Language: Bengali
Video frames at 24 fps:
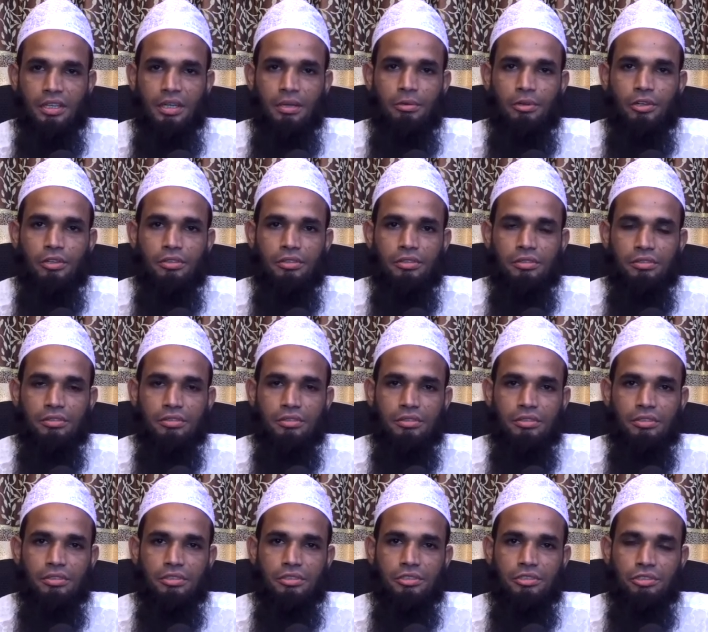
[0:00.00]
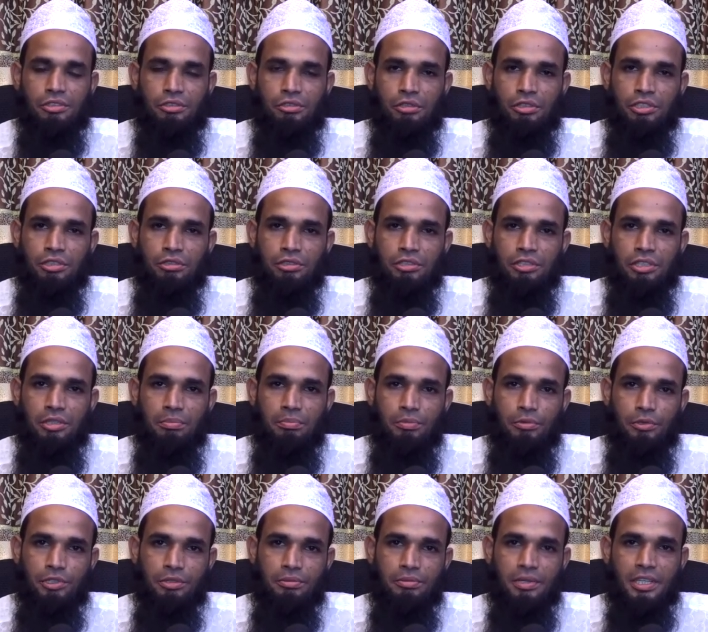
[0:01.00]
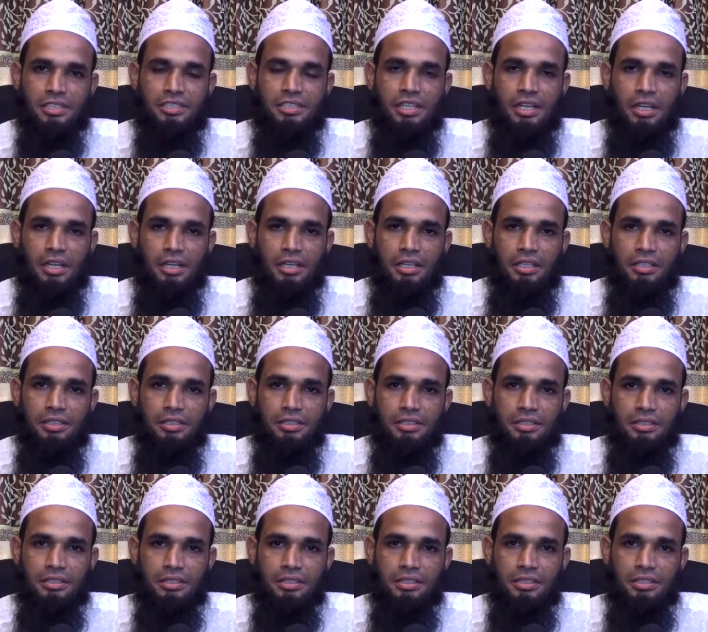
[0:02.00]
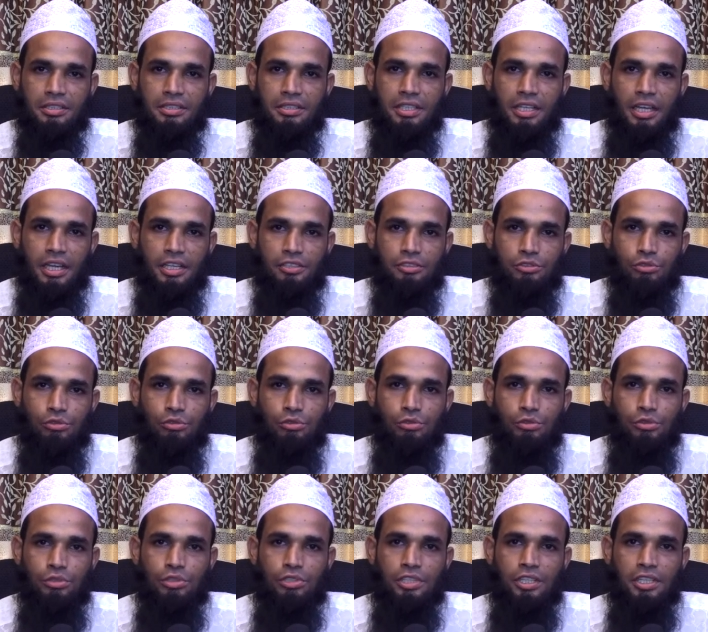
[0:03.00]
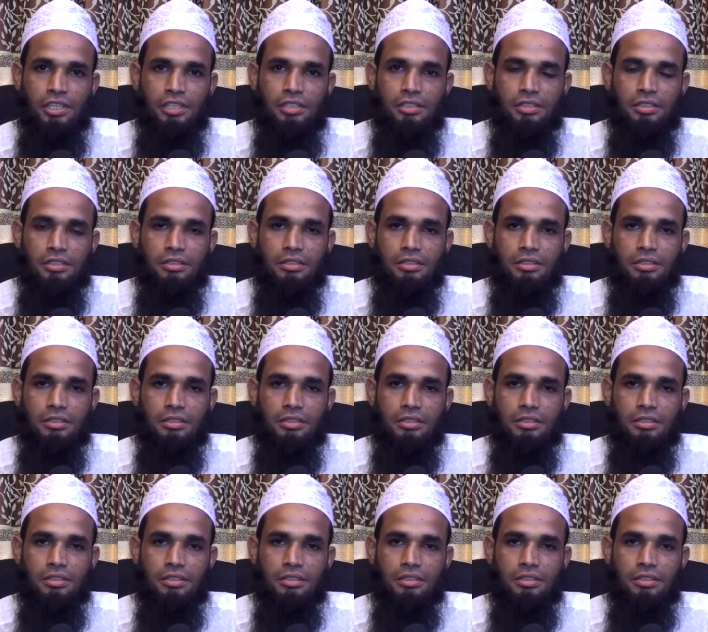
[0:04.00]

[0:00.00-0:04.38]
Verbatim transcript: এবং শরীয়তের পরিভাষায় তা সুন্নতের